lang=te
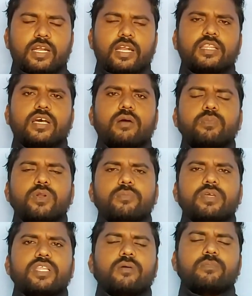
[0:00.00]
లేదా అప్పుల
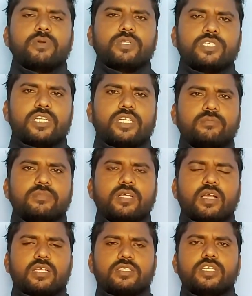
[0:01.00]
మీద అప్పులు చేయడం
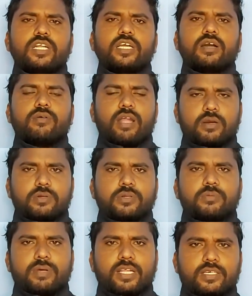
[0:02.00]
చిల్లిగా లేకుండా
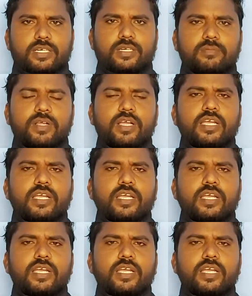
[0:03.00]
బ్రతకడం